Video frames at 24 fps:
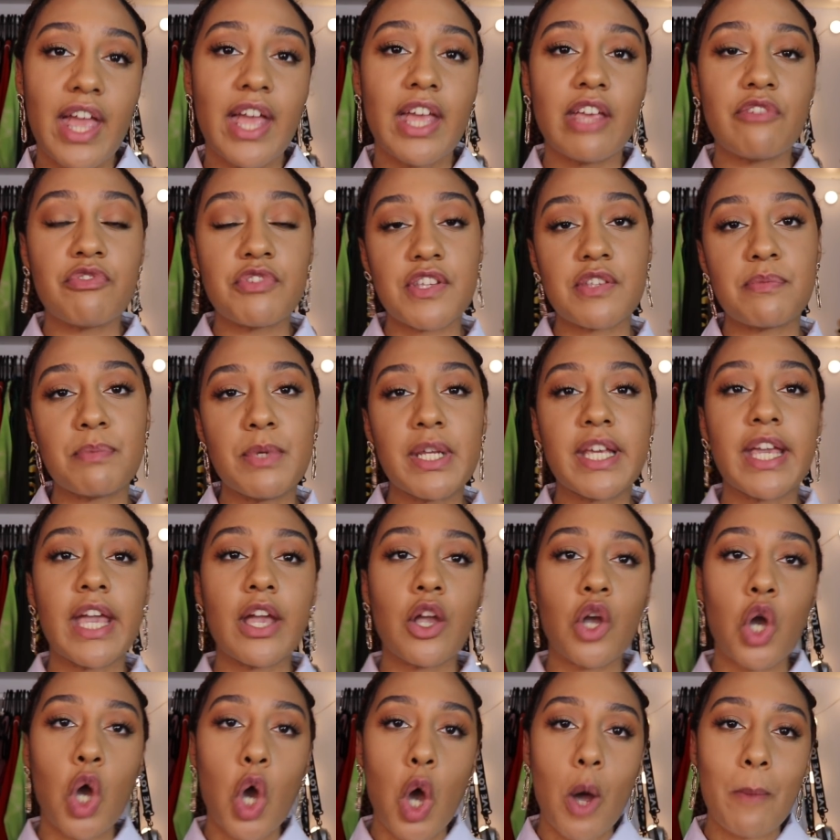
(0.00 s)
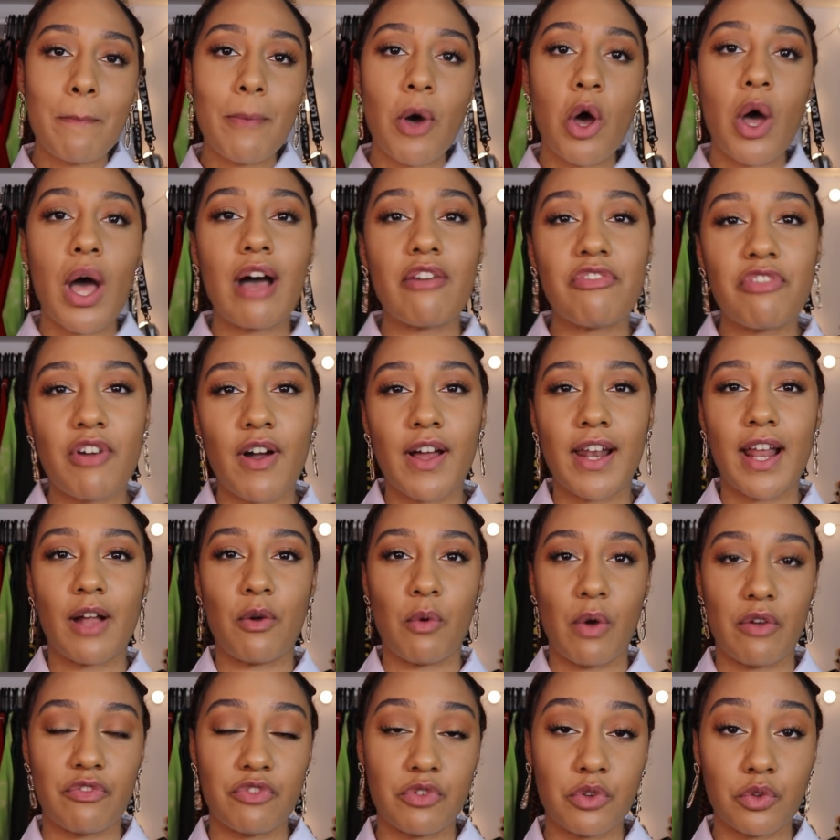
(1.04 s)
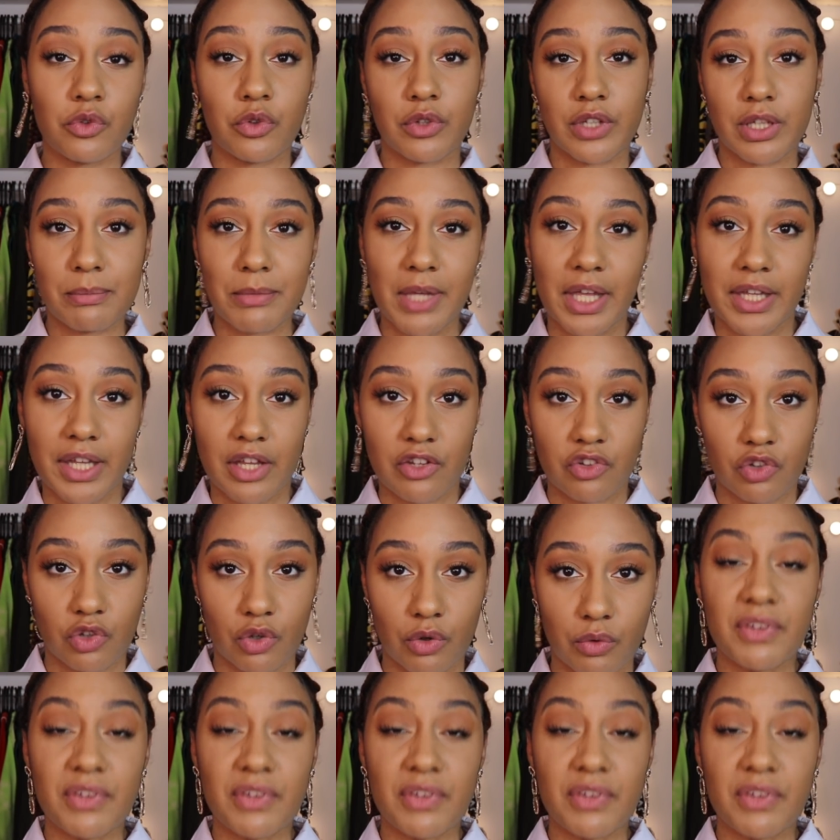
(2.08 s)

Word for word: et vous expliquer comment avoir la coiffure de Kim Kardashian.